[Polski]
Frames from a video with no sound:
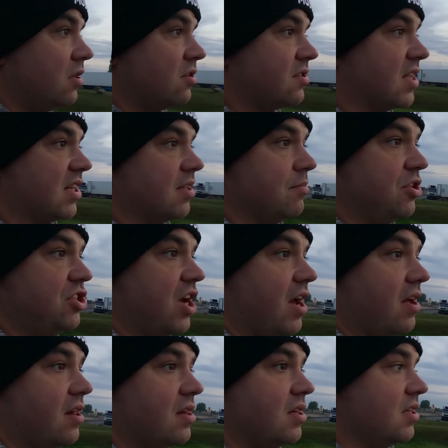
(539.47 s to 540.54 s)
To za tym idzie.
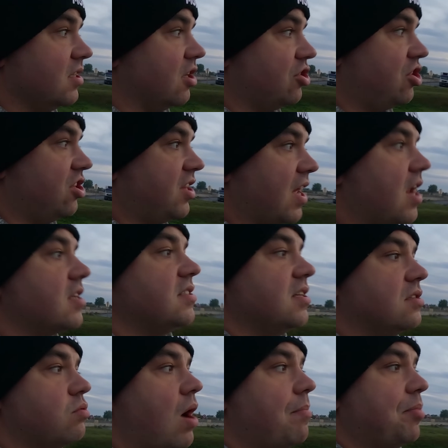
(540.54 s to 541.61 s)
Jeśli teraz nie
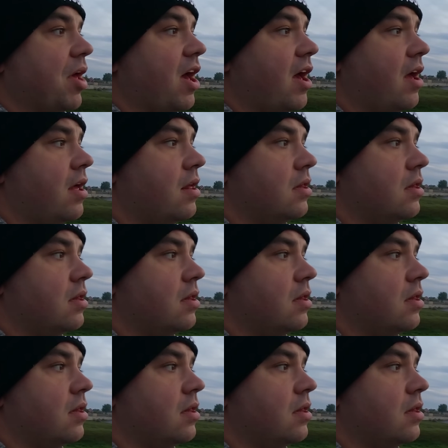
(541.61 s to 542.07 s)
złapię,